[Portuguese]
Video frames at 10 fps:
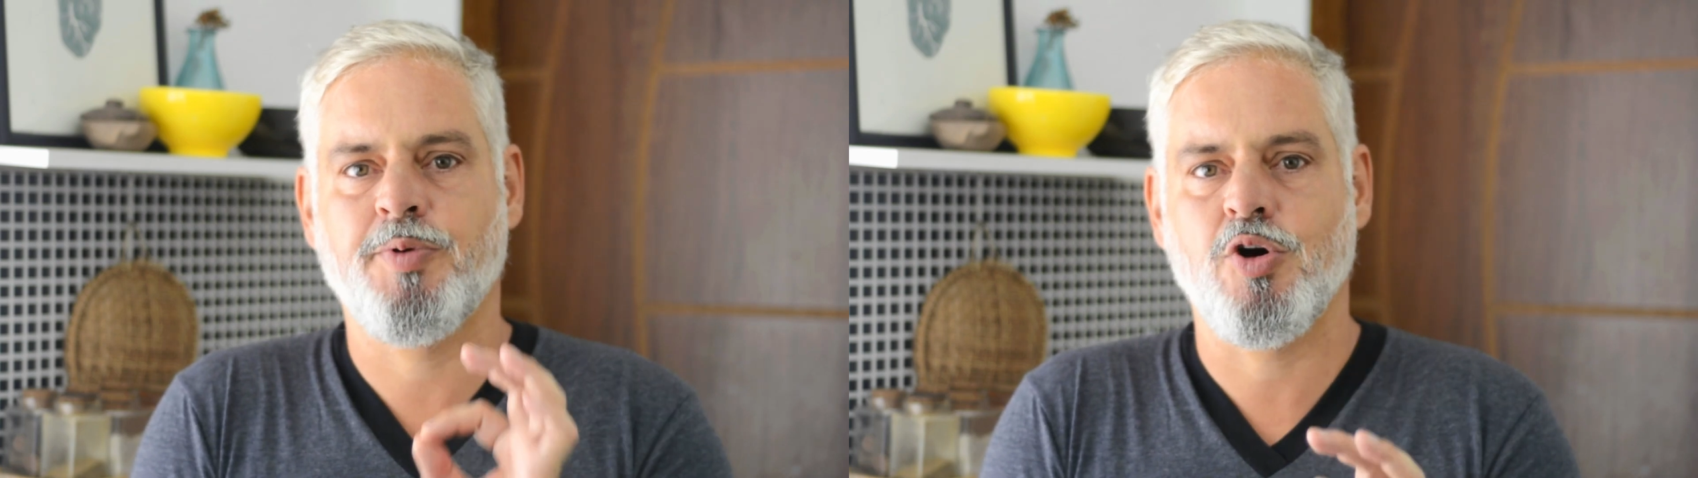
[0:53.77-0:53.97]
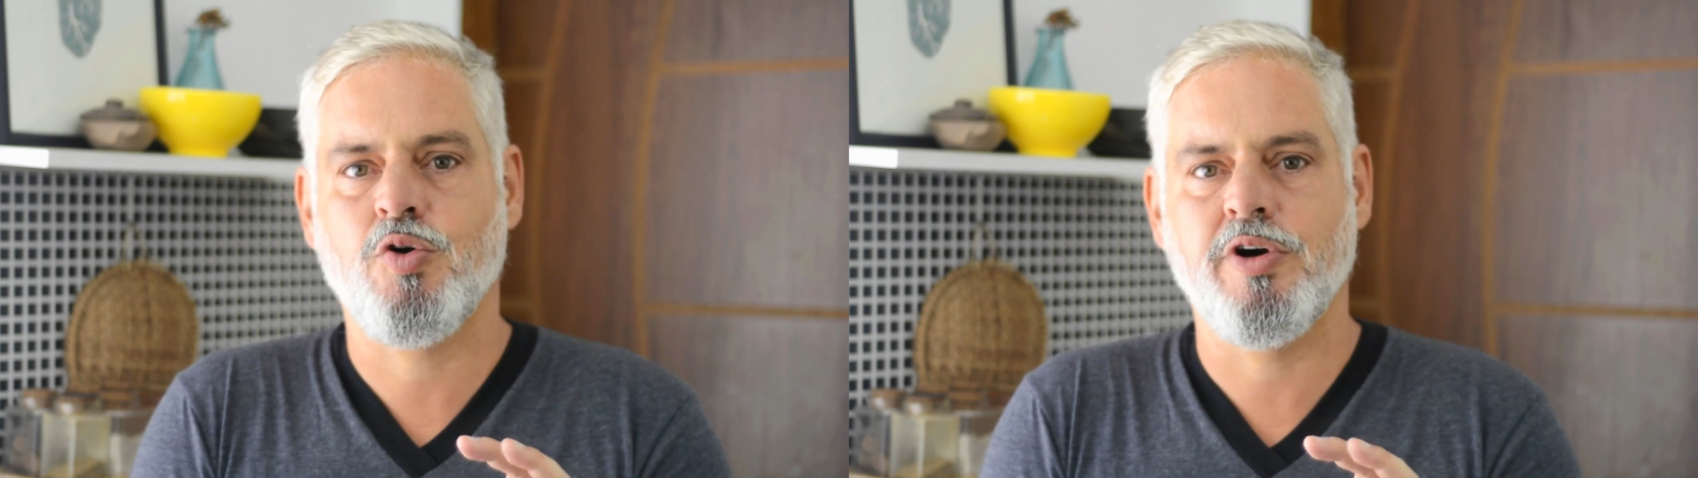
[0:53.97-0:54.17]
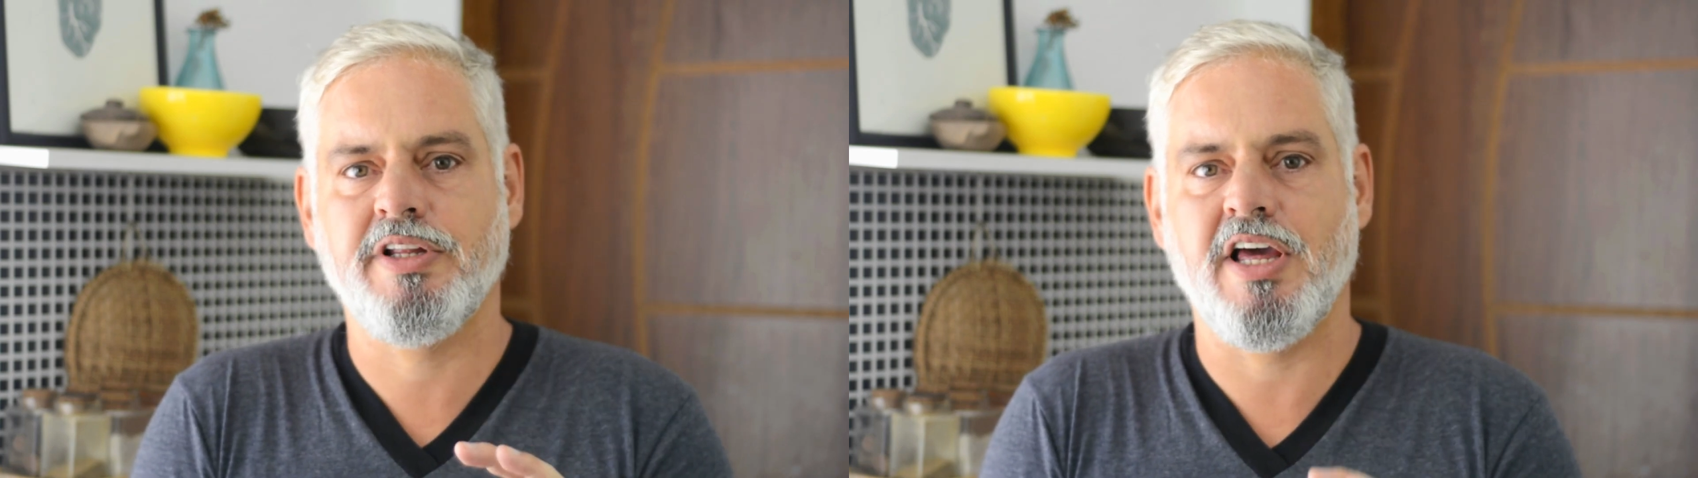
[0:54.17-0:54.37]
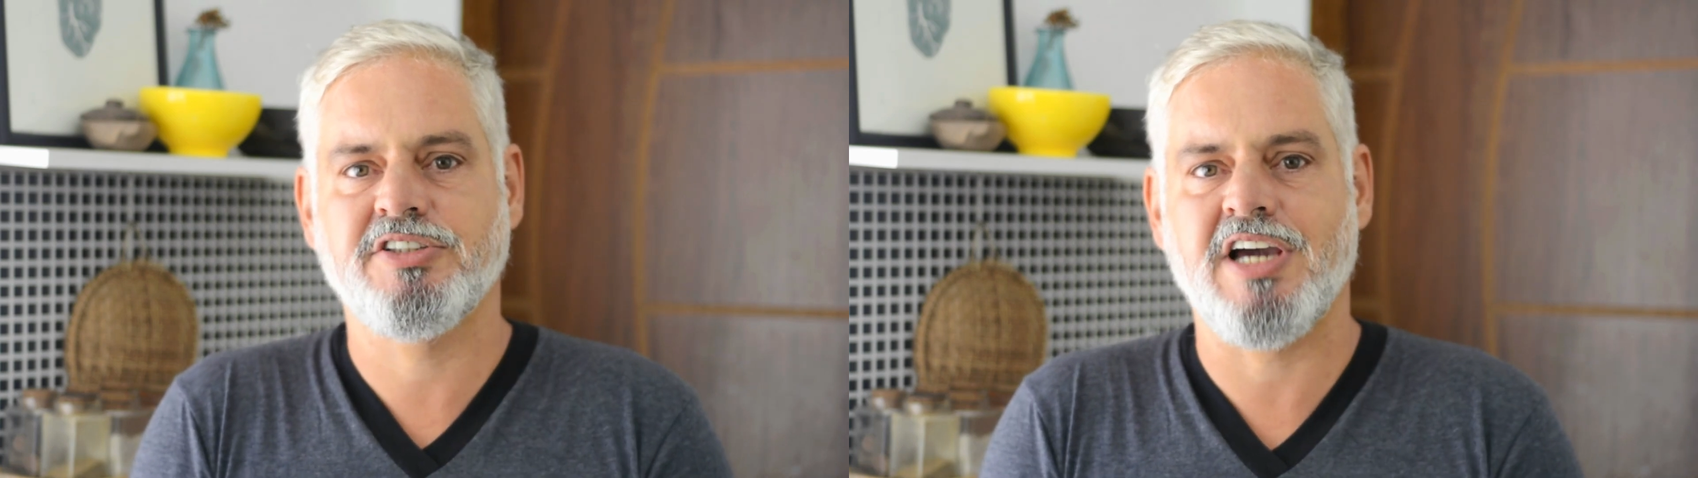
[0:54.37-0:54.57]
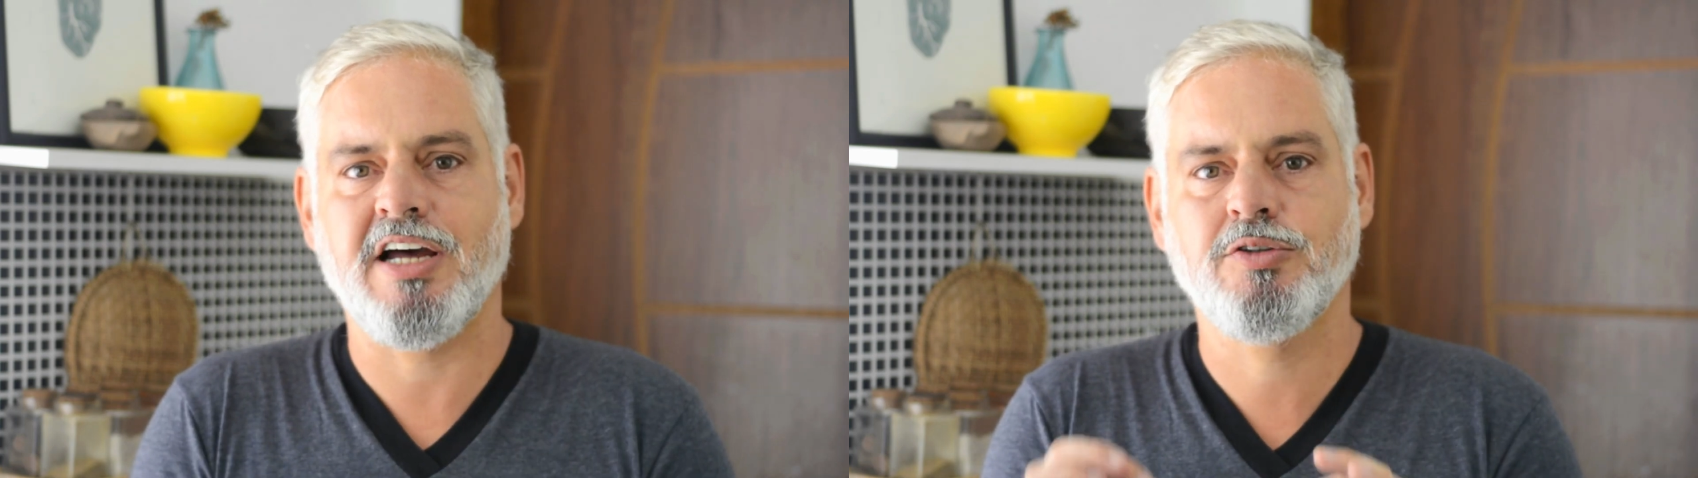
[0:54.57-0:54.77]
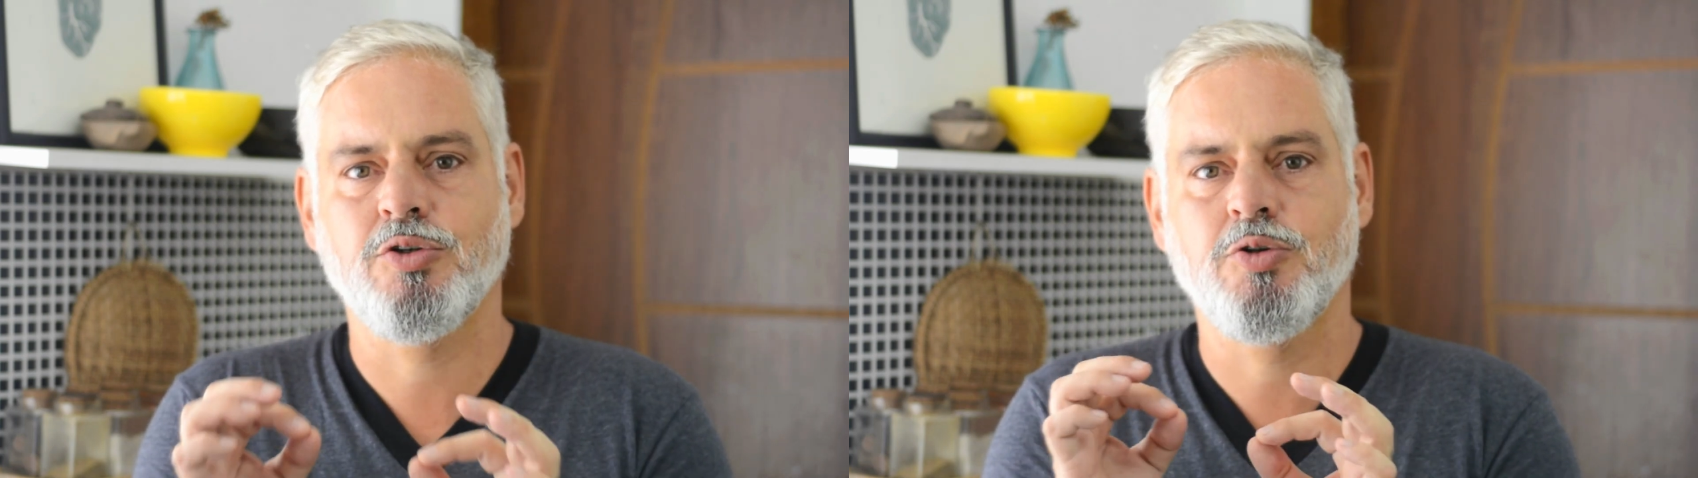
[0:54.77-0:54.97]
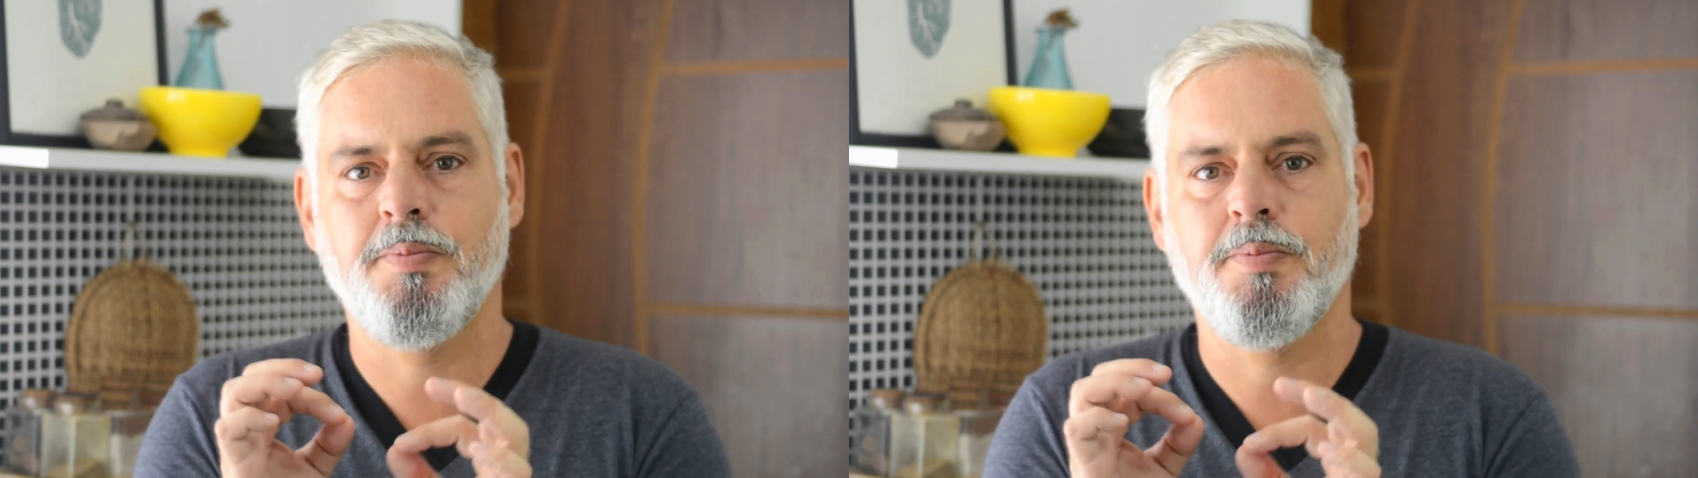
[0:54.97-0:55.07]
procure deixar tudo